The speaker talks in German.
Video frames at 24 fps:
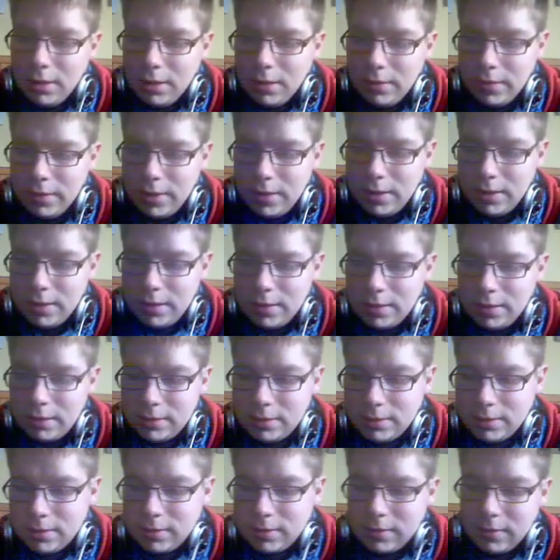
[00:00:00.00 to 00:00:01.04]
weil
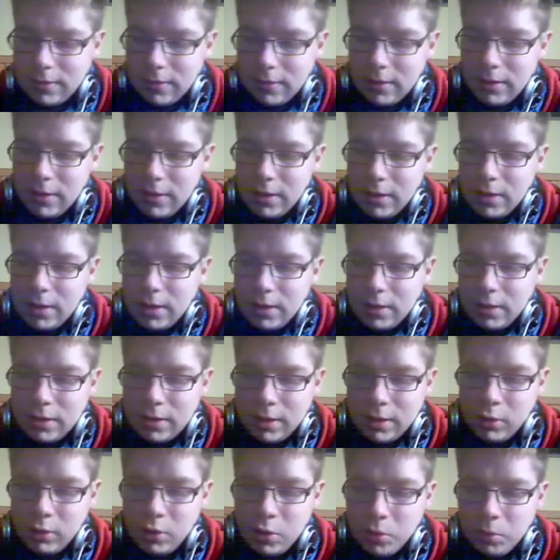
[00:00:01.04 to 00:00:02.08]

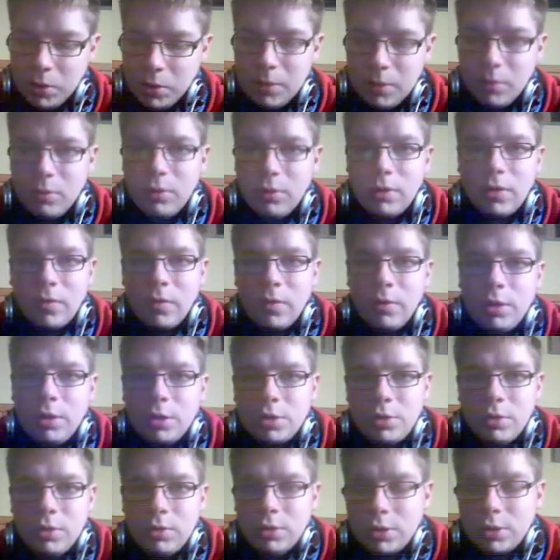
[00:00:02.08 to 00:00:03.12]
auch die Umgebung ist
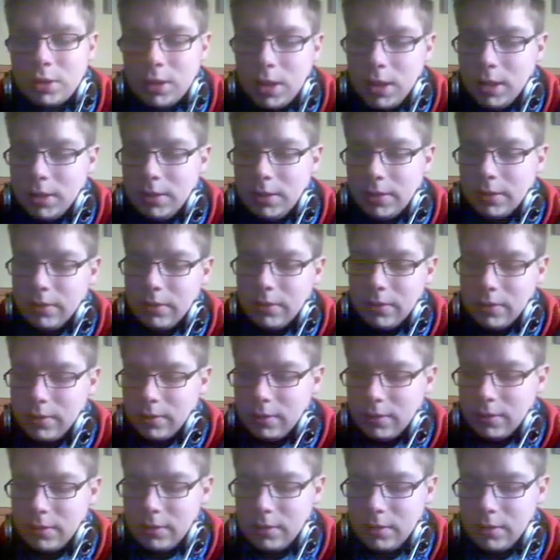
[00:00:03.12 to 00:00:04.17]
wunderschön
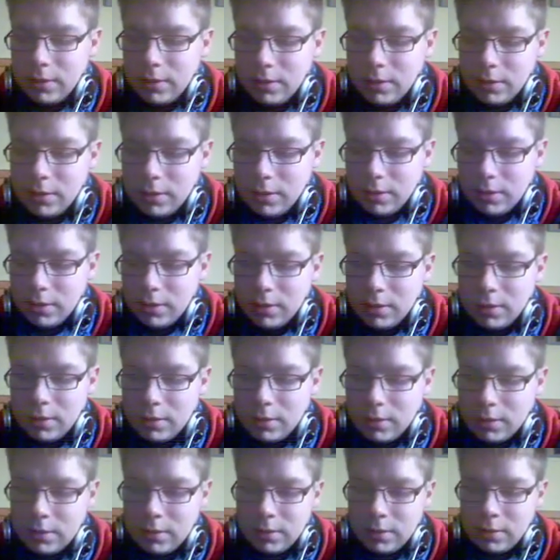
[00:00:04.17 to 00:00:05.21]
gestaltet.
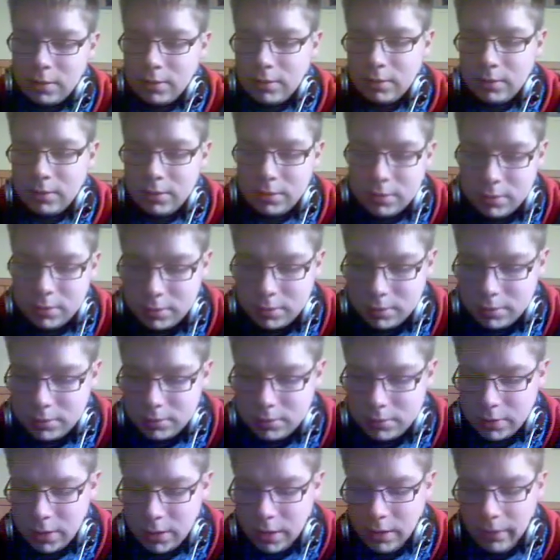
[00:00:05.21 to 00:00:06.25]
Äh,
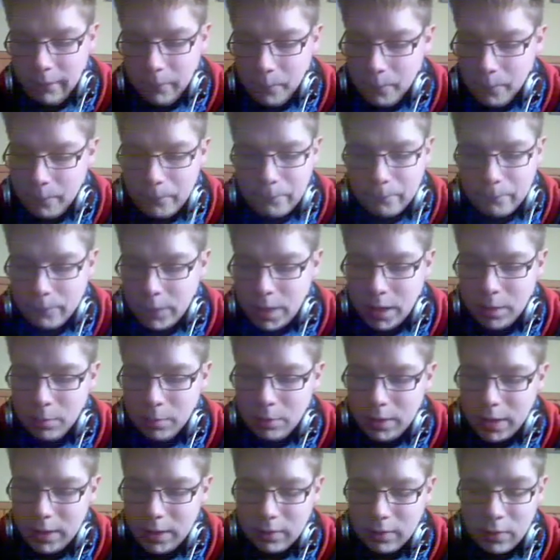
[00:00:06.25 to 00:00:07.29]
ja,
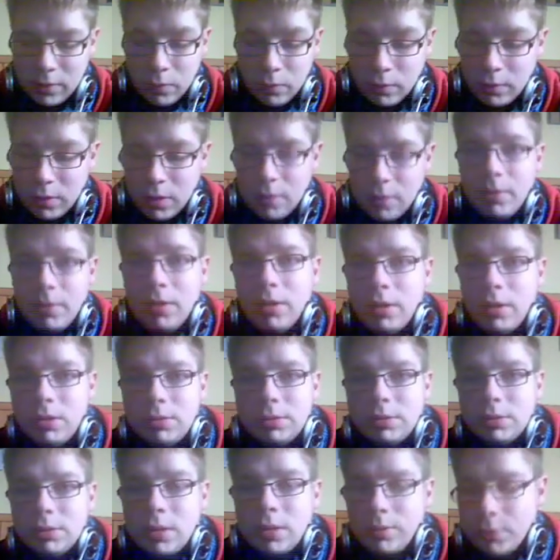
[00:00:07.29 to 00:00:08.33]
Gameplay ist
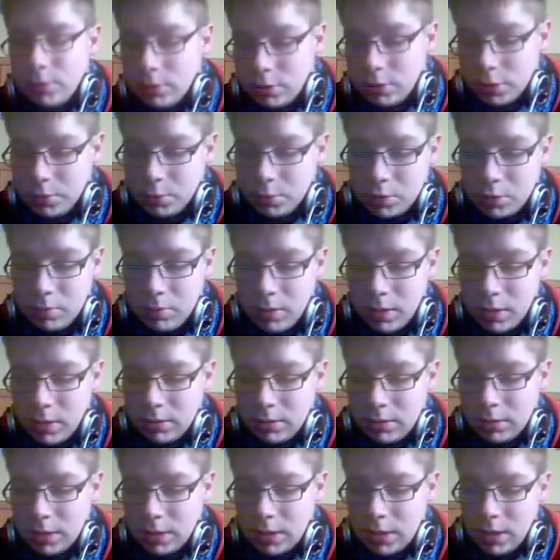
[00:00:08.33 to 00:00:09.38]
wunderbar. Ich kann mich noch nicht
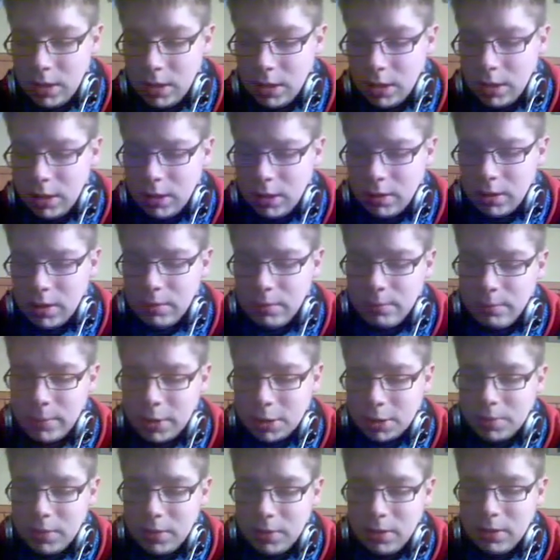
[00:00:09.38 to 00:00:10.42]
beschweren. Es gab
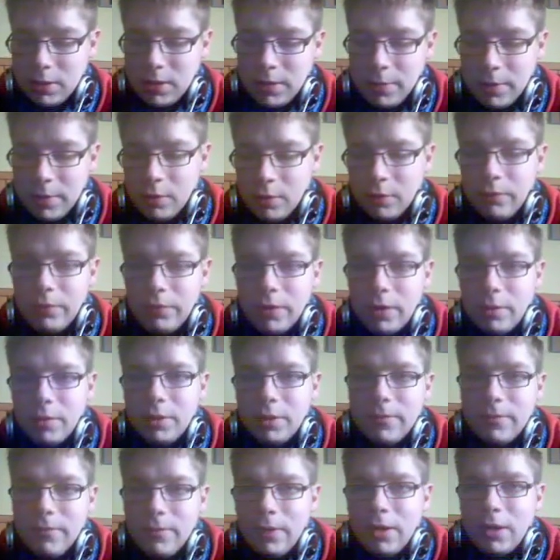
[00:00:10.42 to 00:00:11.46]
manchmal ein paar Unfälle mit
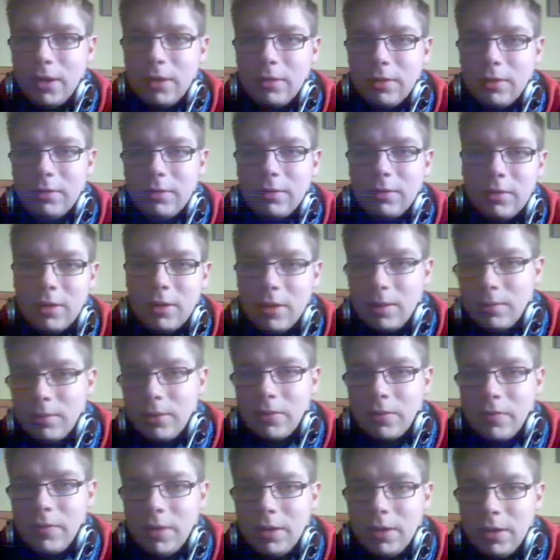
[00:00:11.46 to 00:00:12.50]
dem Pferd. Da hat
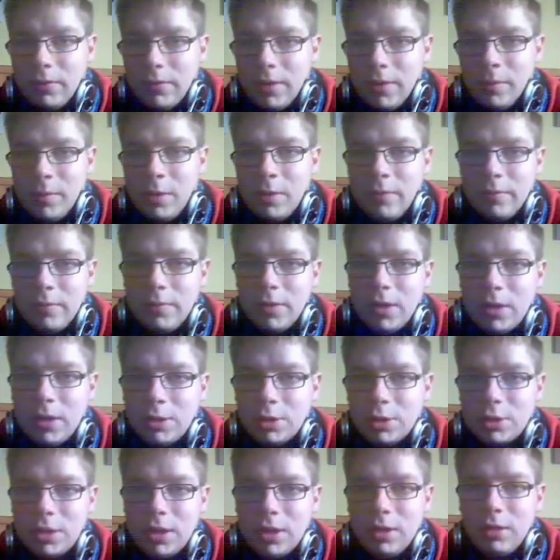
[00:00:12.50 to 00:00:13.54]
das Pferd auf einmal auf dem Dach
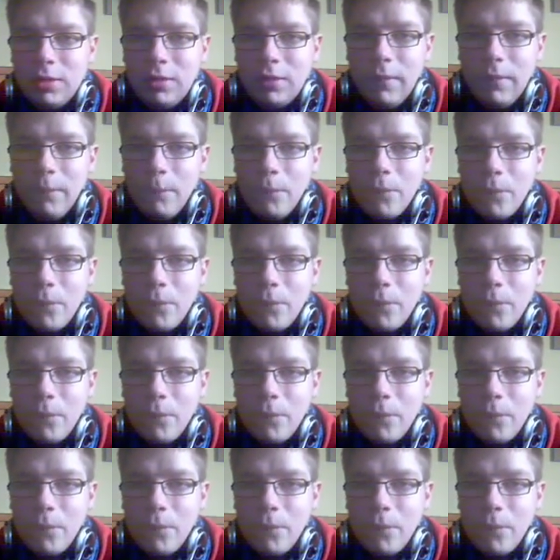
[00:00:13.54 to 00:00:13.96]
gestanden.